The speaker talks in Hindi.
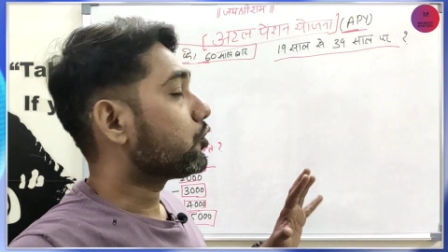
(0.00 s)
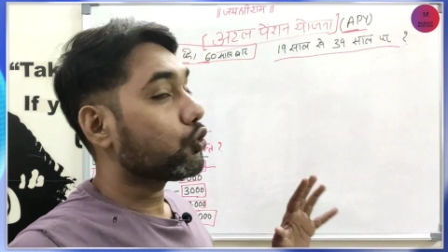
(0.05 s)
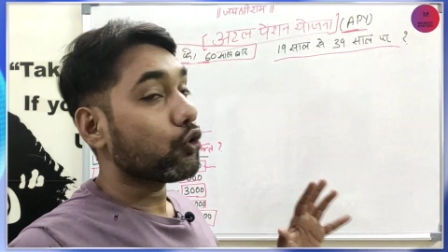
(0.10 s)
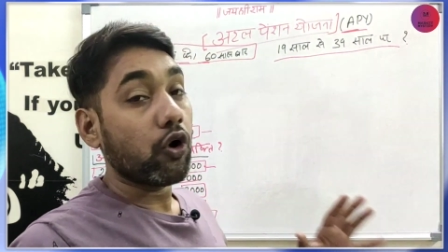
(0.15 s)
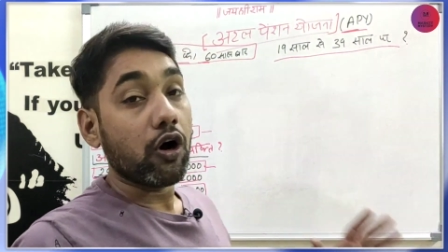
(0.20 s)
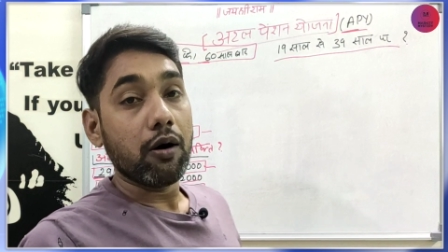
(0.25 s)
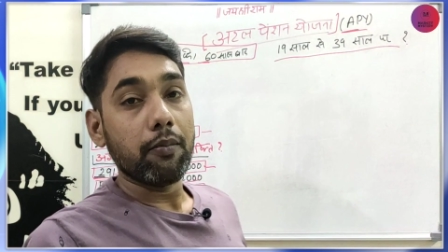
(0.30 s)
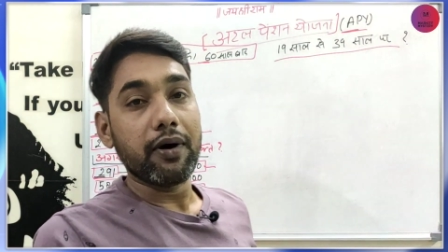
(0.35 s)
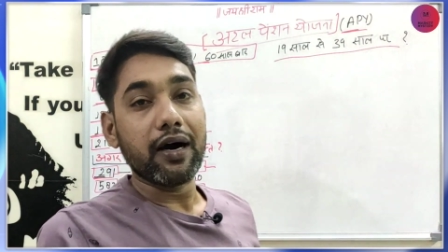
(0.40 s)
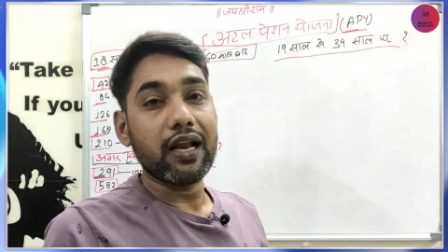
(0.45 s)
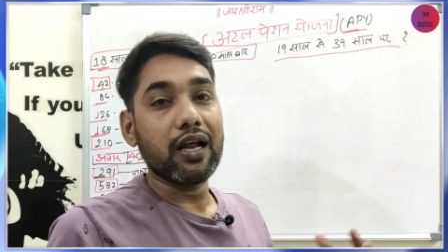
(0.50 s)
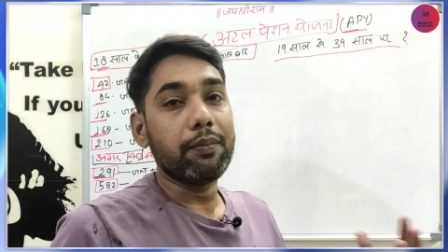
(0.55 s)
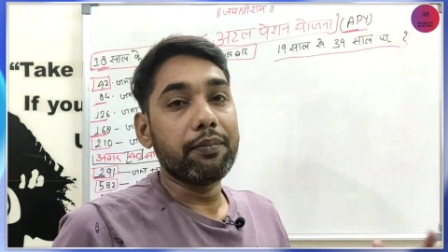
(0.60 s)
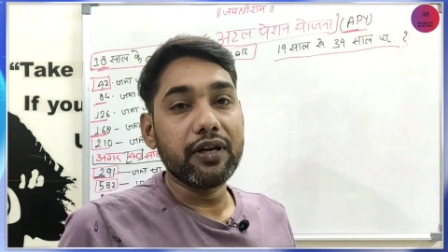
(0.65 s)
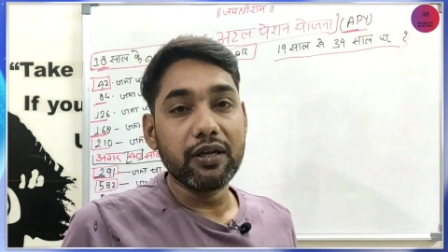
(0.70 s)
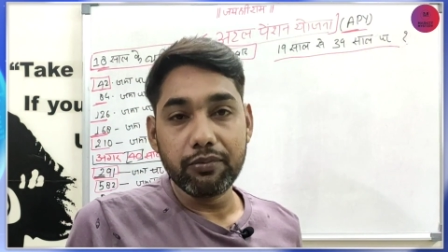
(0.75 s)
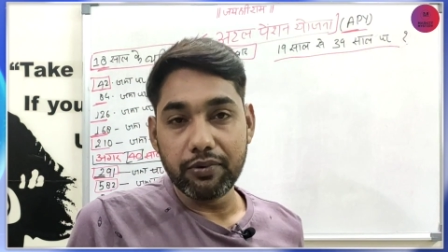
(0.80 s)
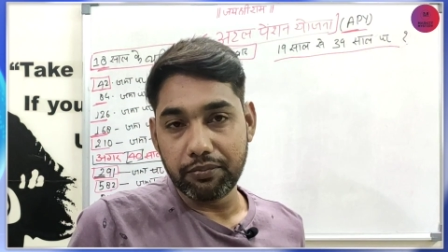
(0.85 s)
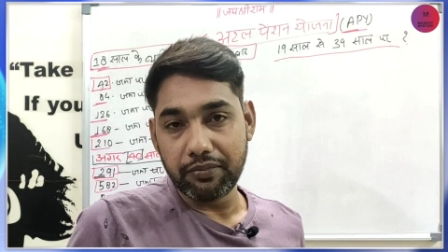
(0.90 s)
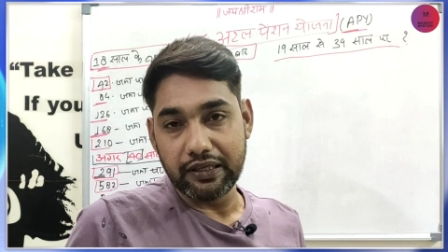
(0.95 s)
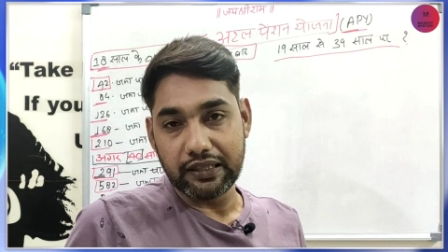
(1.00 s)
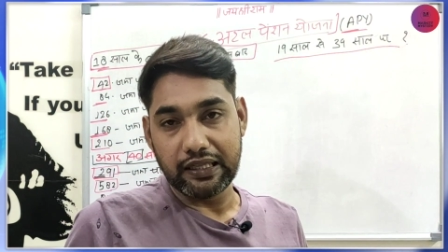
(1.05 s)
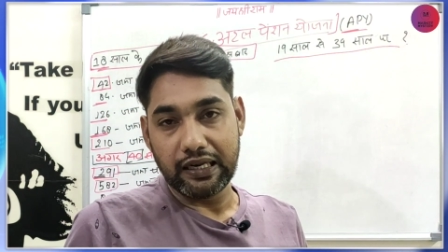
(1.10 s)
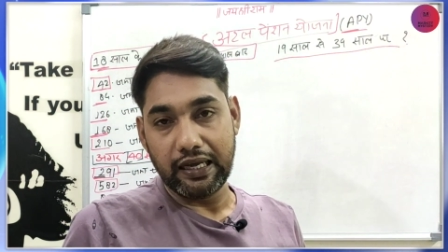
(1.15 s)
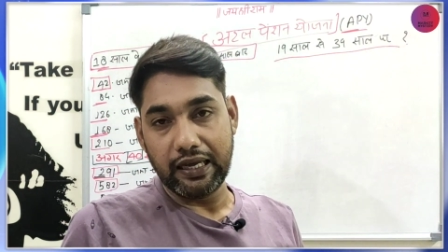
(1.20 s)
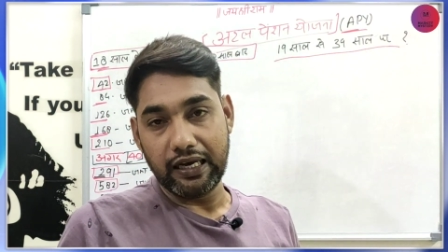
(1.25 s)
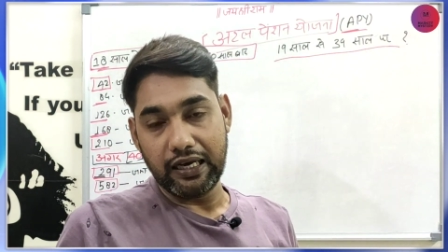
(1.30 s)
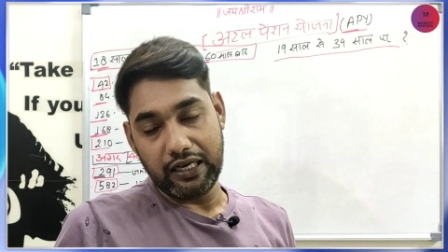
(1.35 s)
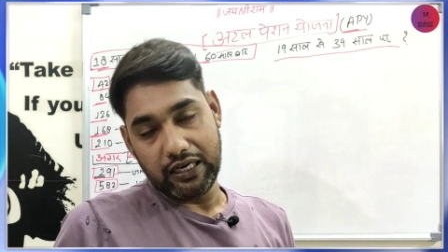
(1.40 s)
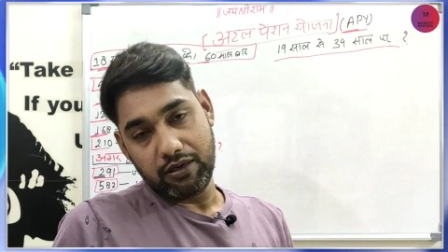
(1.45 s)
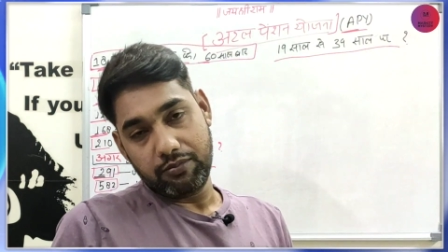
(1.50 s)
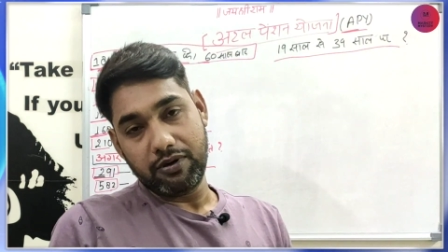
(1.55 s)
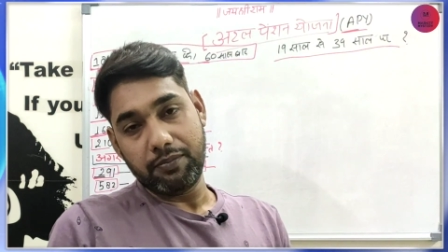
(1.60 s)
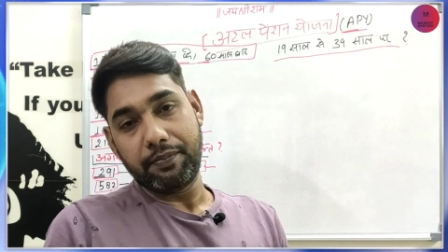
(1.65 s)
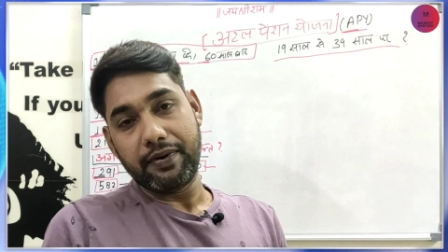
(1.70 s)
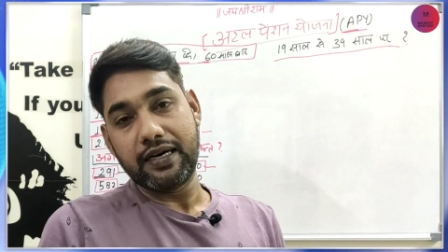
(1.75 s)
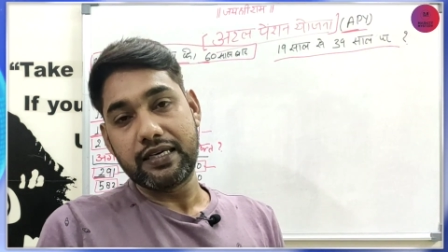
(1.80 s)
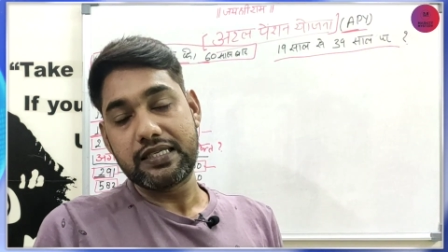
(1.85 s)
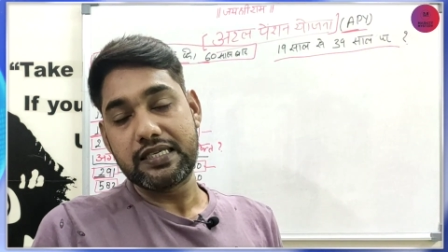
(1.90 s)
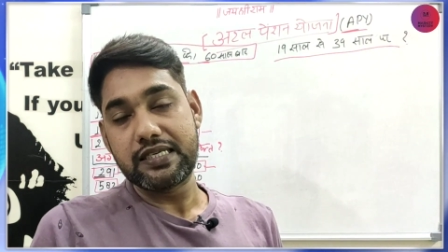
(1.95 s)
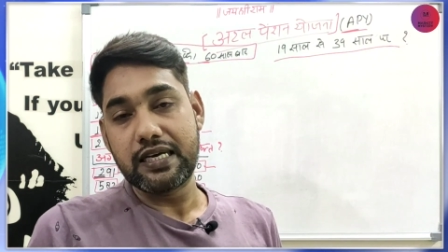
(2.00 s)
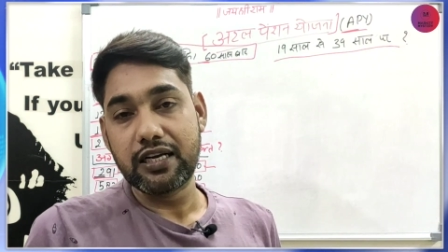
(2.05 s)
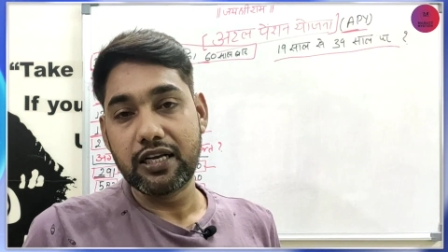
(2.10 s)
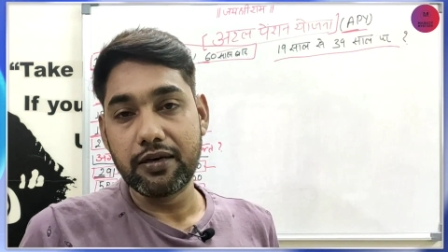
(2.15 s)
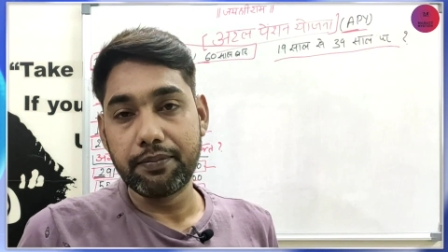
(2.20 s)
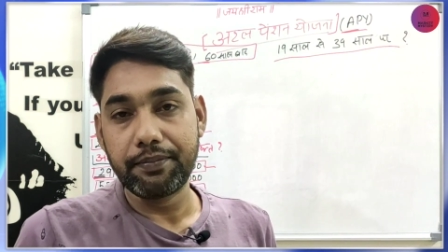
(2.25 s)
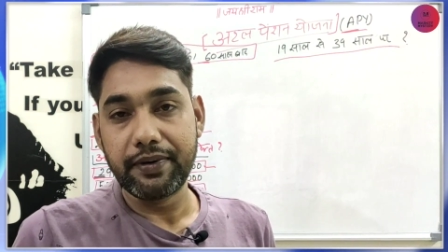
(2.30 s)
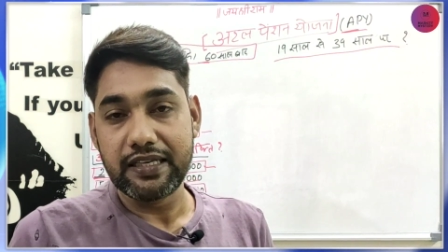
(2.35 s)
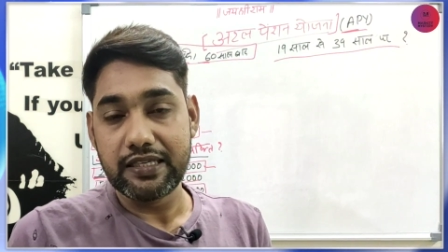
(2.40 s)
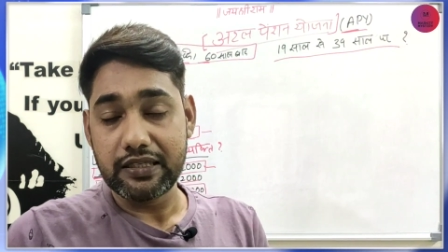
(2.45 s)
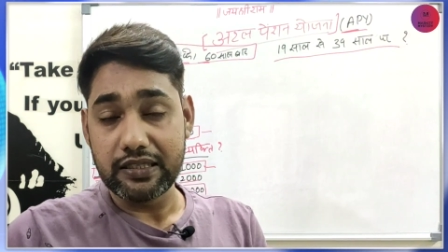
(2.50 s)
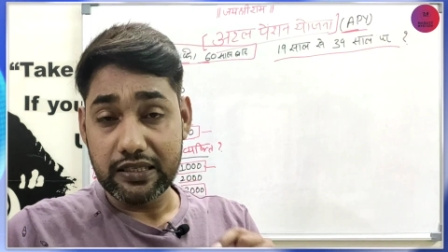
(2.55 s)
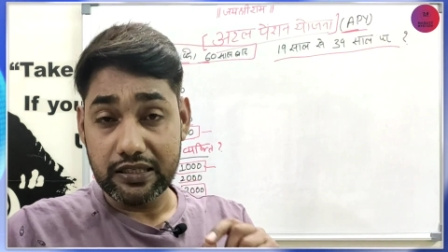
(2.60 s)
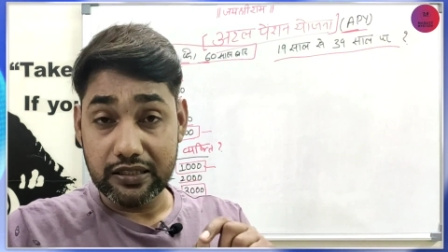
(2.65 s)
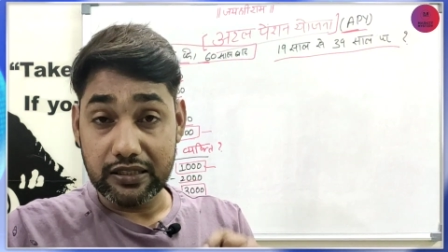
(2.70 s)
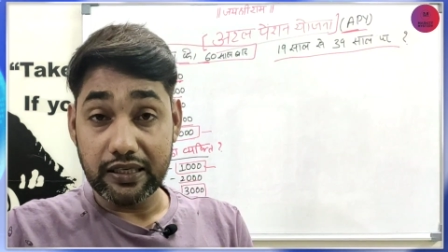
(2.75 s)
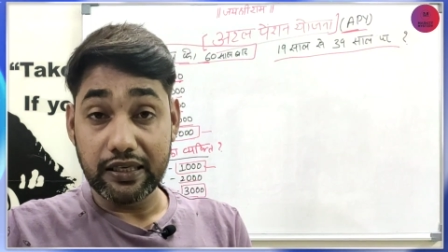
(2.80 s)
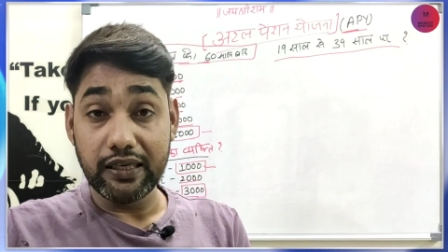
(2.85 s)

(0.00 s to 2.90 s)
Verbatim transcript: तो हमारा प्रीमियम कितना आएगा अगर हमें पाँच हज़ार की पेंशन